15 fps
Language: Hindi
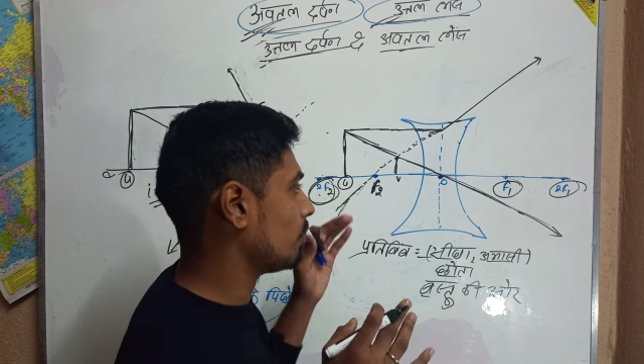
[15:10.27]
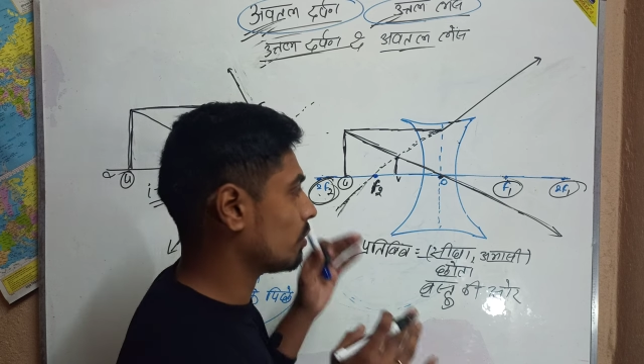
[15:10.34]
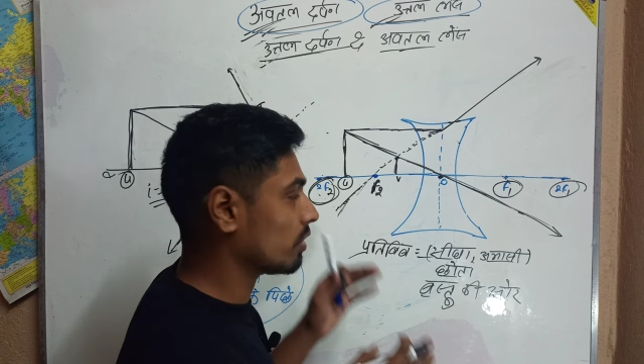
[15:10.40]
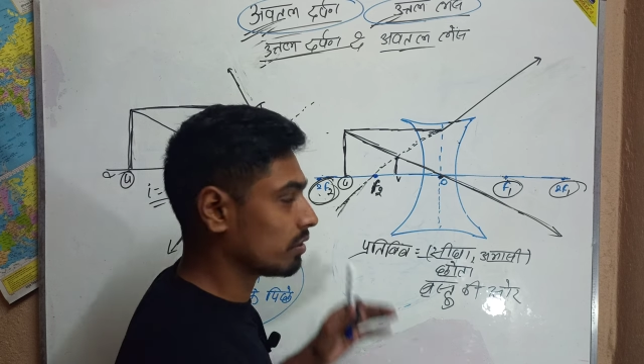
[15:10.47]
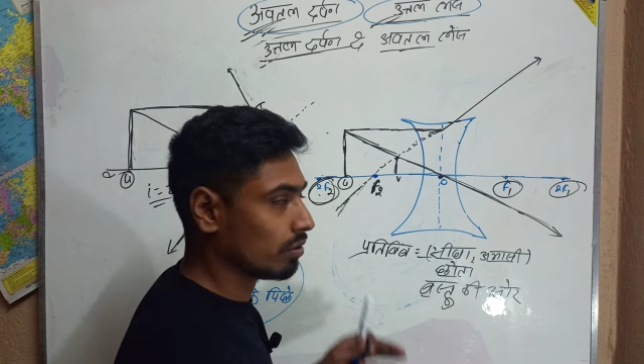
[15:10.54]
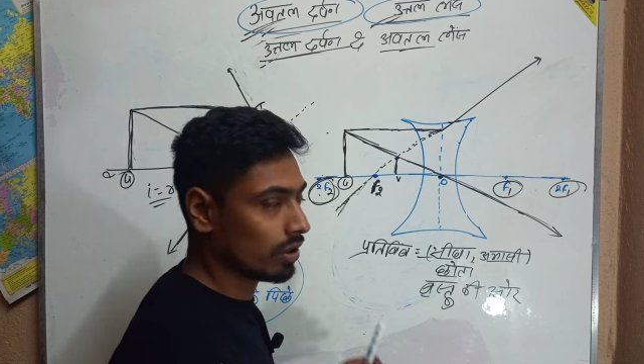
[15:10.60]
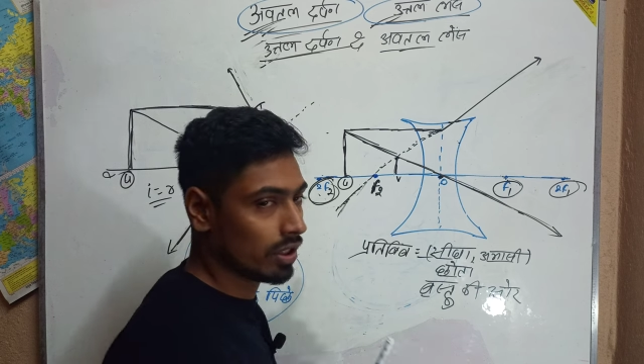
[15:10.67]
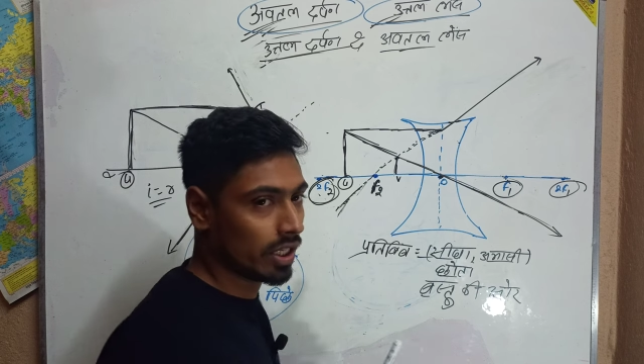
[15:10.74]

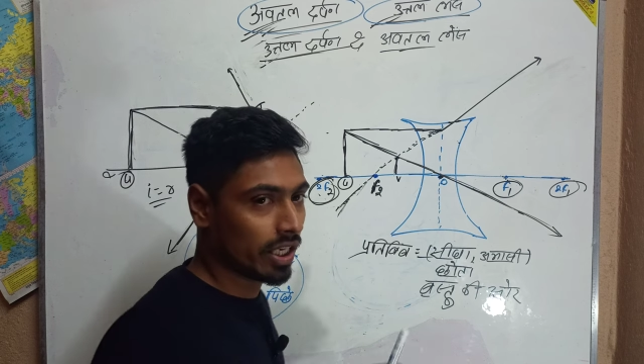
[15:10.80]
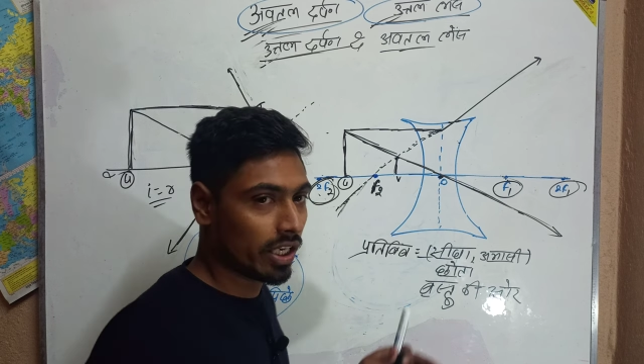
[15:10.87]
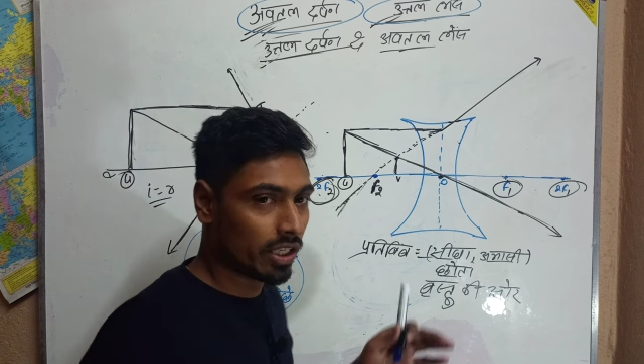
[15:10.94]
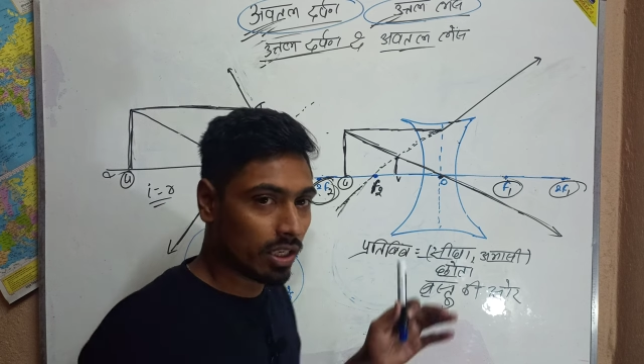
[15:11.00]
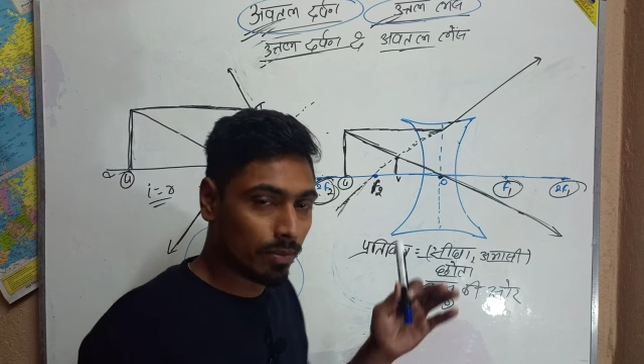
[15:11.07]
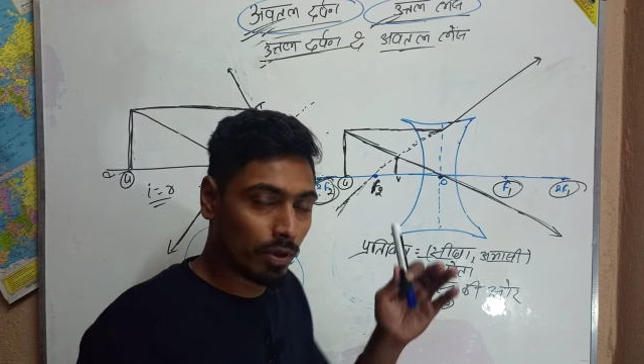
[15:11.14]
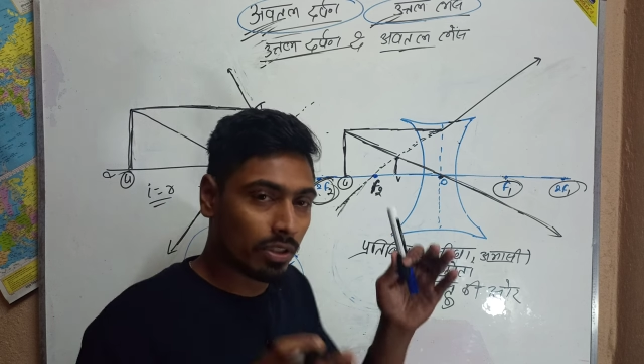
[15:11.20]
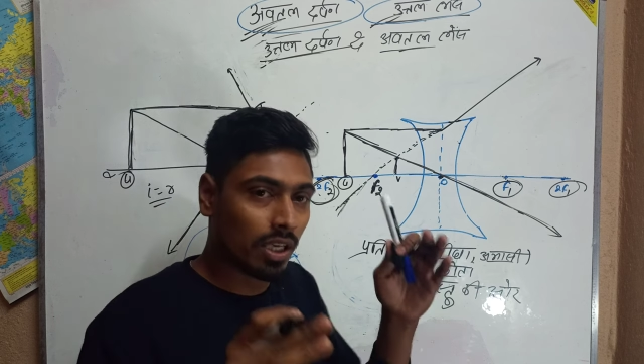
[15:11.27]
फोकस दूरी
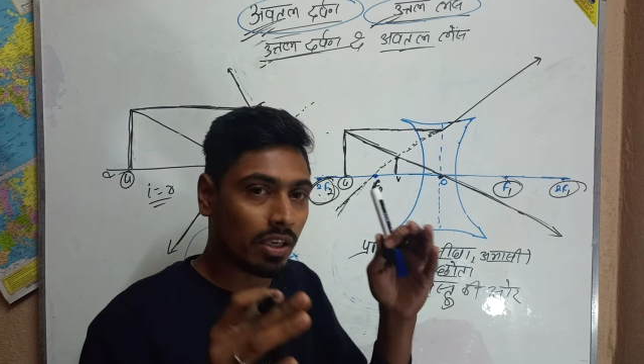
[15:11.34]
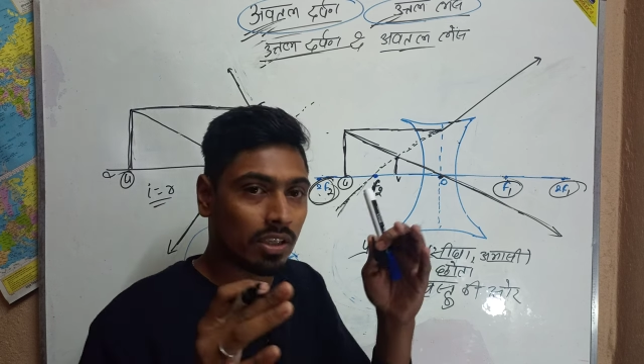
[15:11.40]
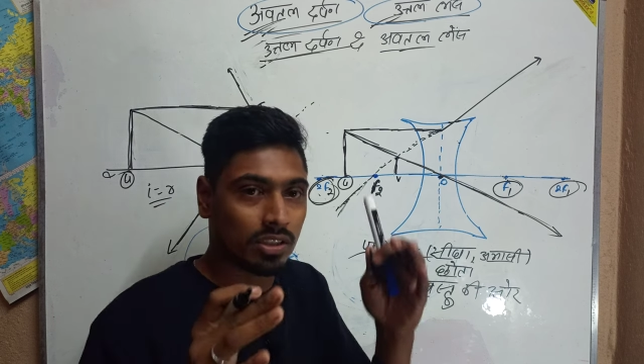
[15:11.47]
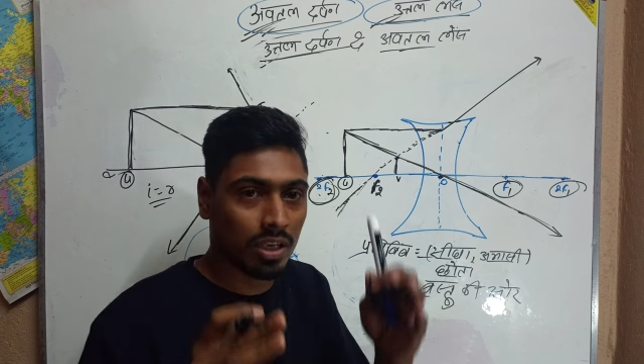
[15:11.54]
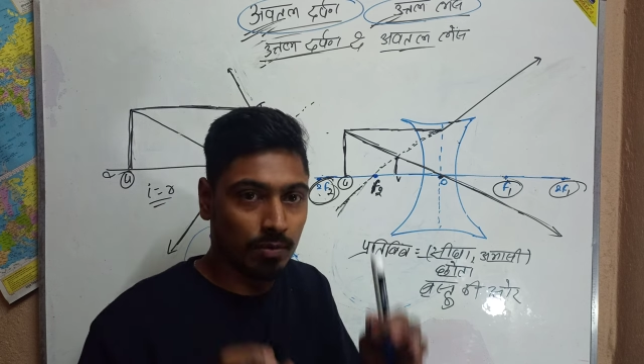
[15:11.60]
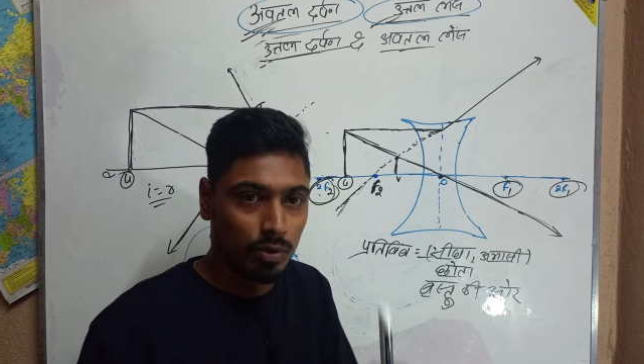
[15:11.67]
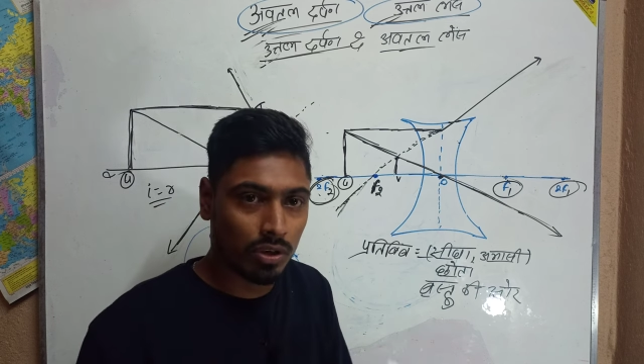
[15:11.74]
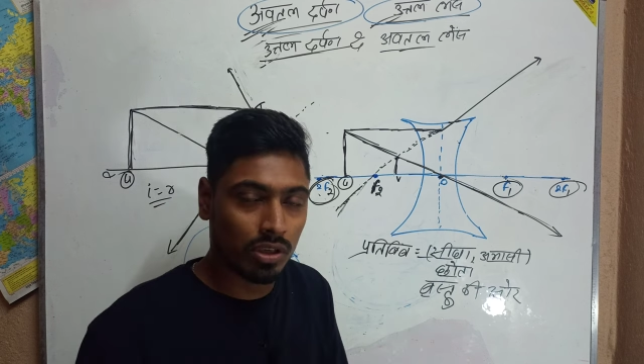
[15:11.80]
नेगेटिव होता है
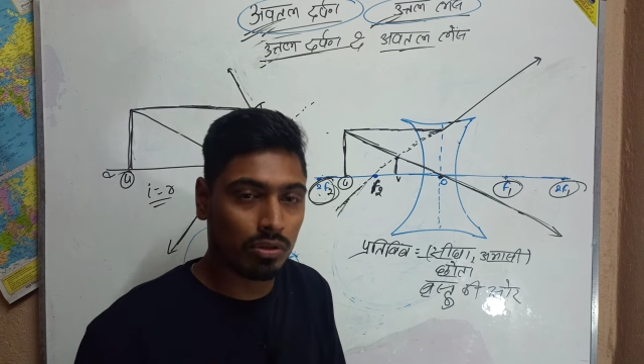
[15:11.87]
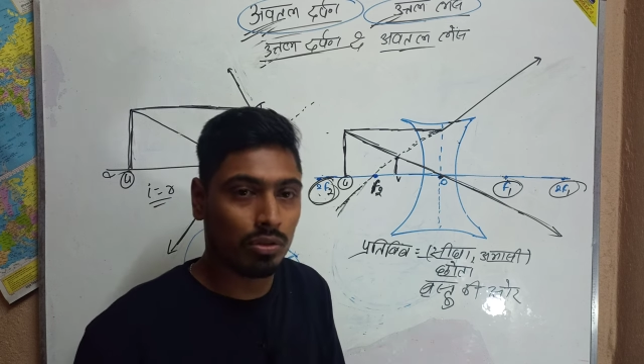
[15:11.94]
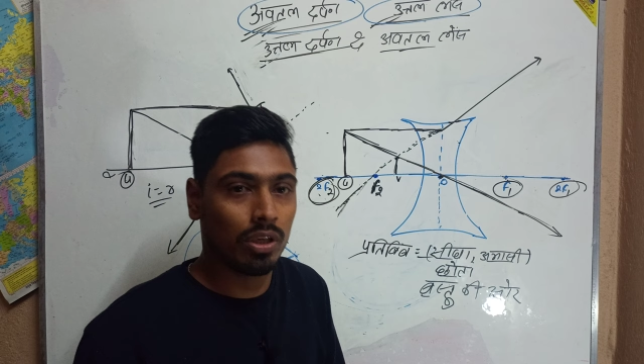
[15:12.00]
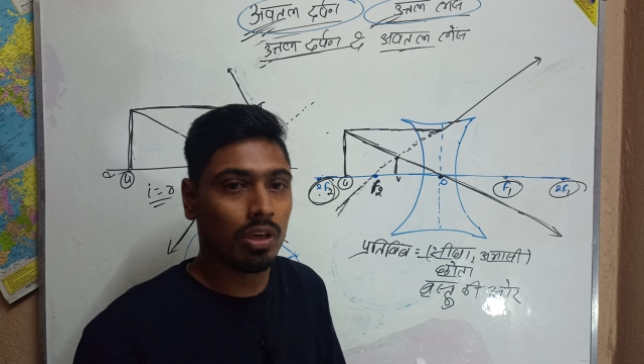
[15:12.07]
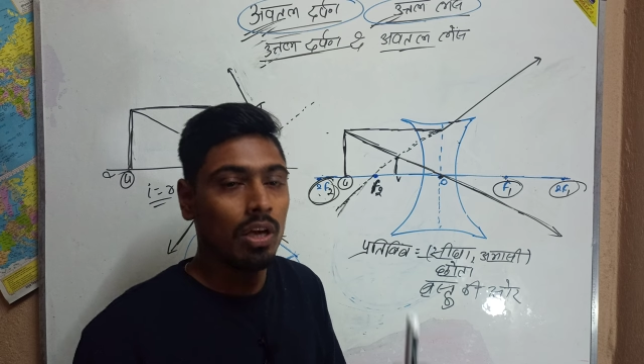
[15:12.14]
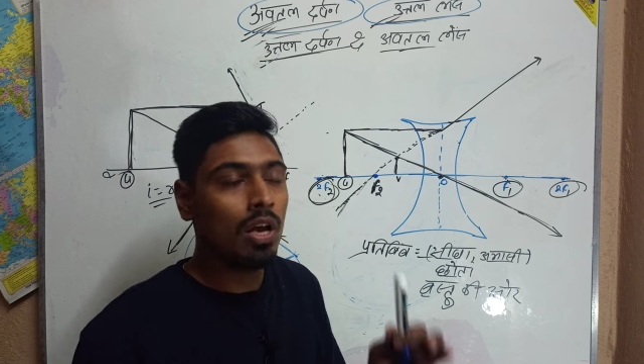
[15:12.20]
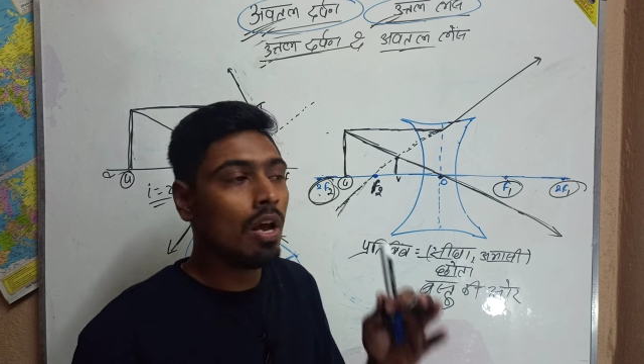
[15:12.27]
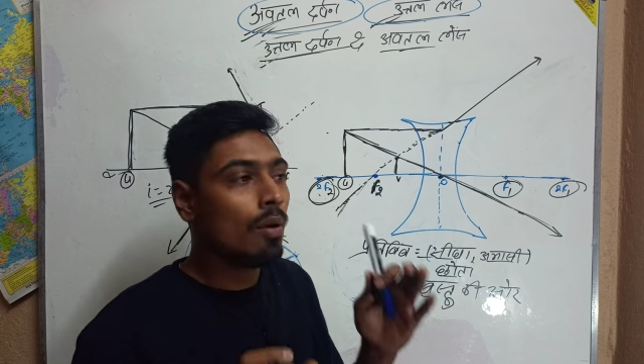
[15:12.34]
किसका फोकस
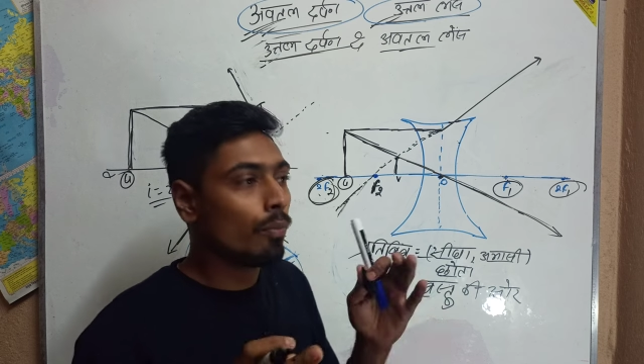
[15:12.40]
दूरी